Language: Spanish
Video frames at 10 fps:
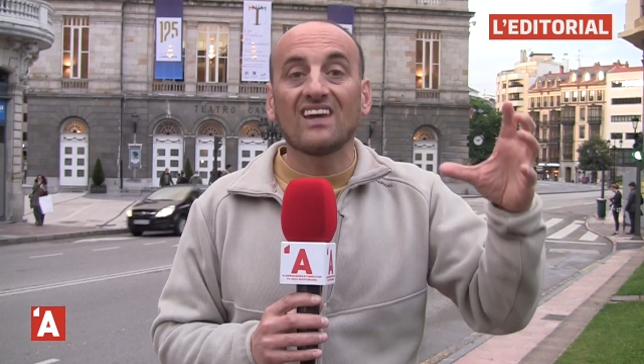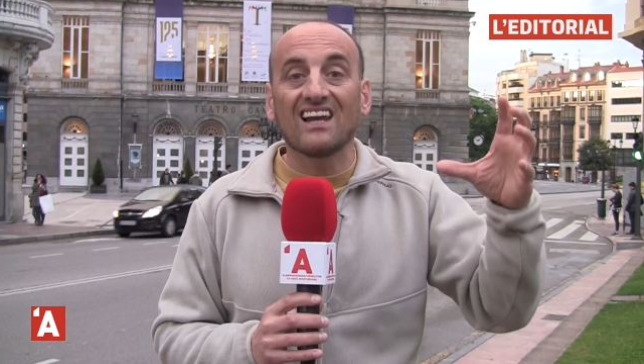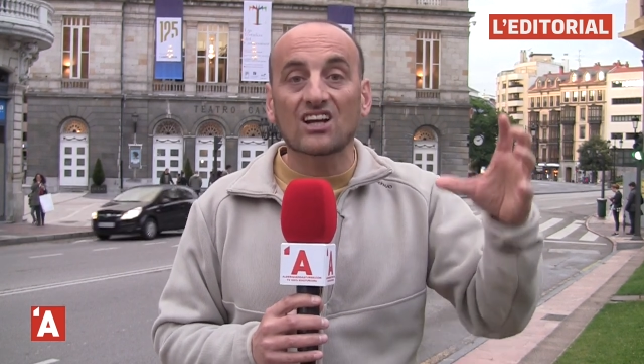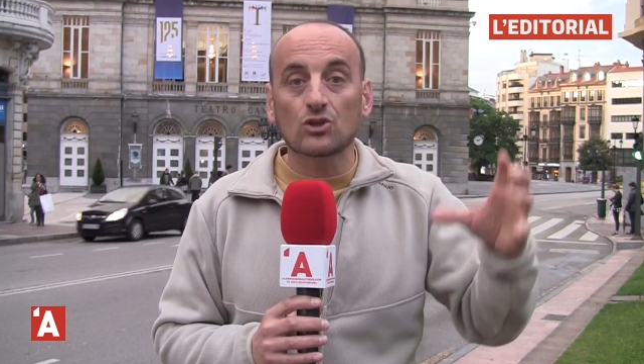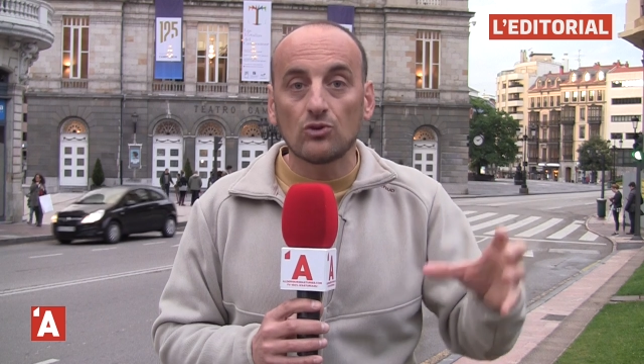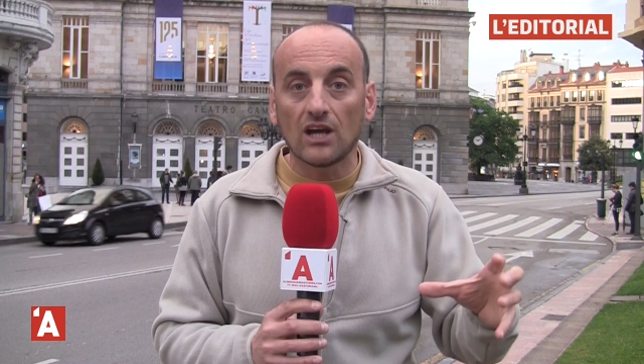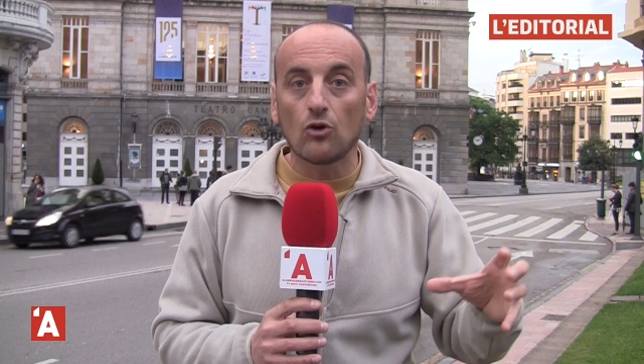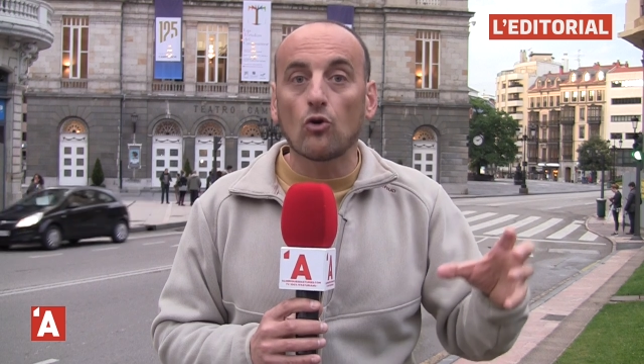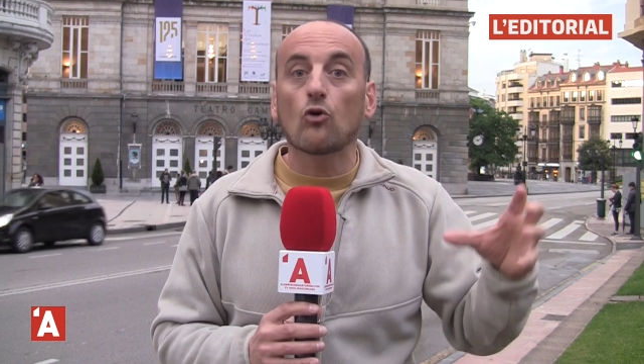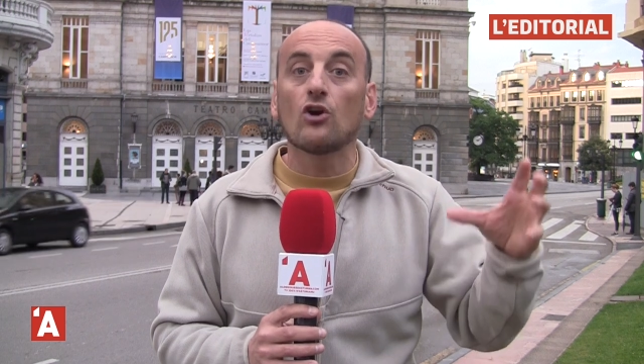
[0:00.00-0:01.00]
del
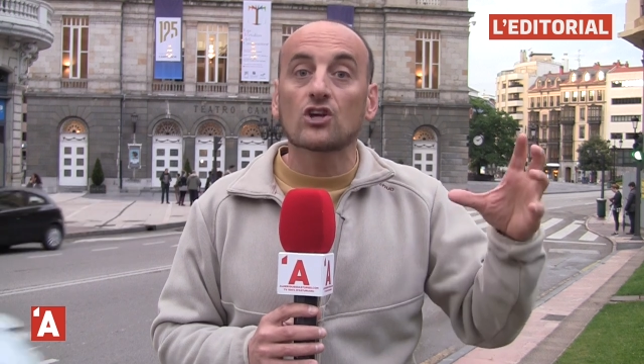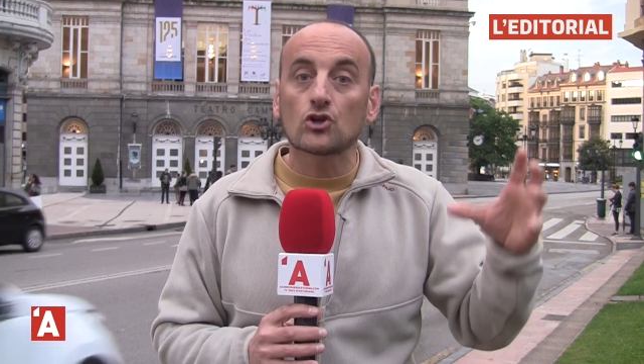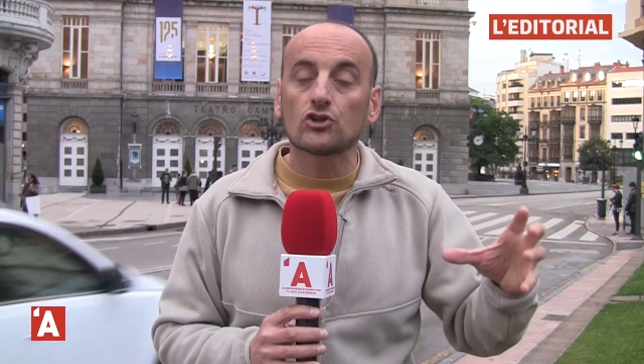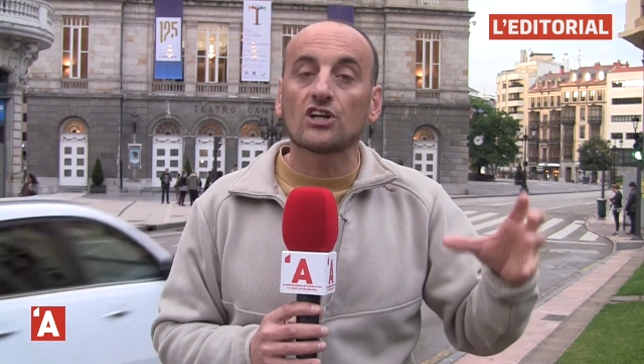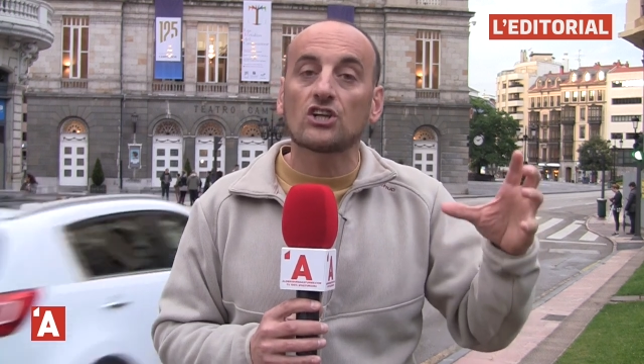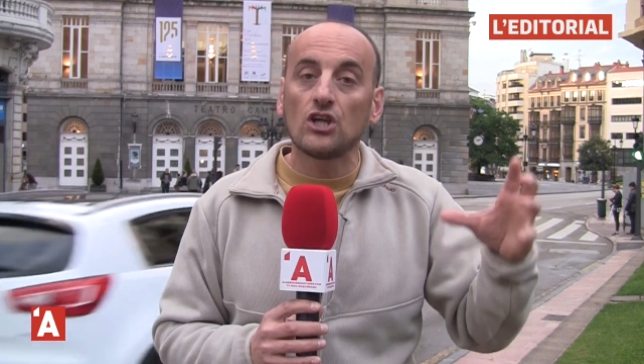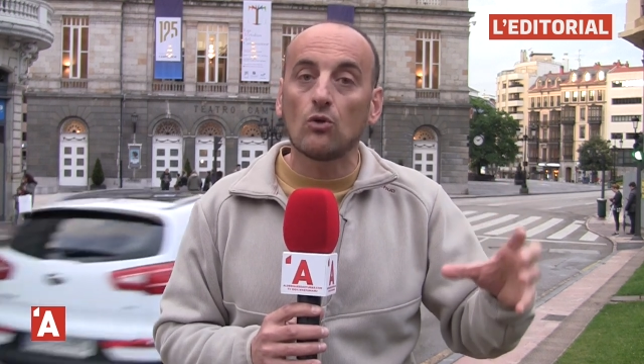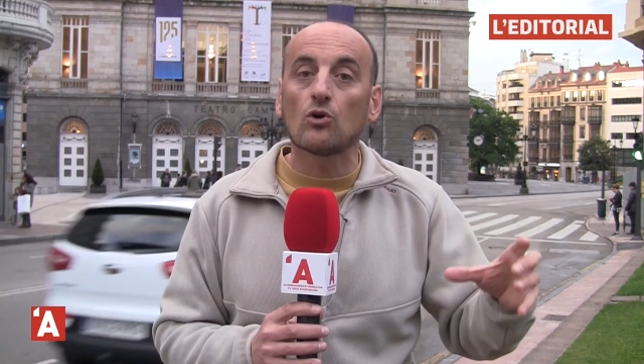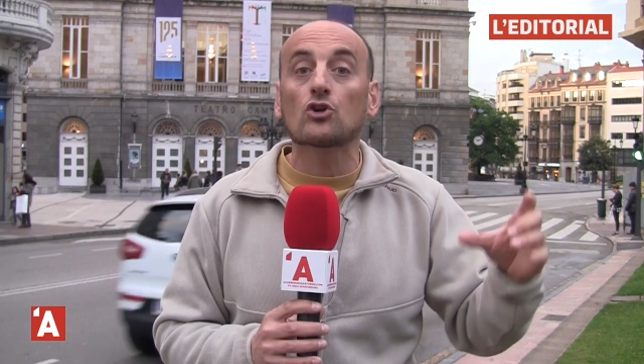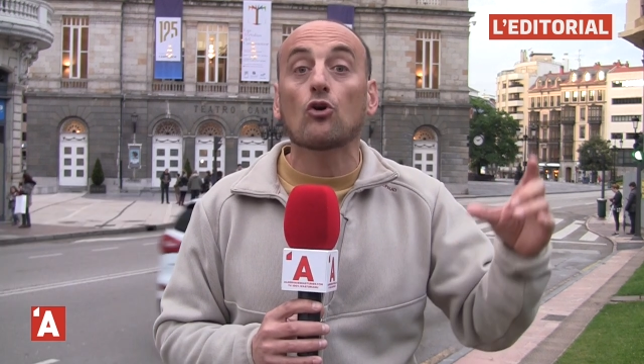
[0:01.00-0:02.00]
asturiano con los otros
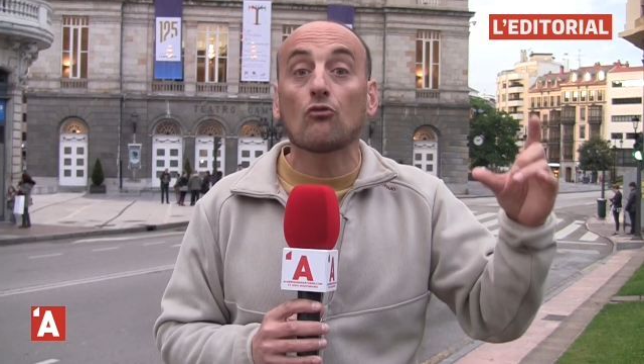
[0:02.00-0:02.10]
lingües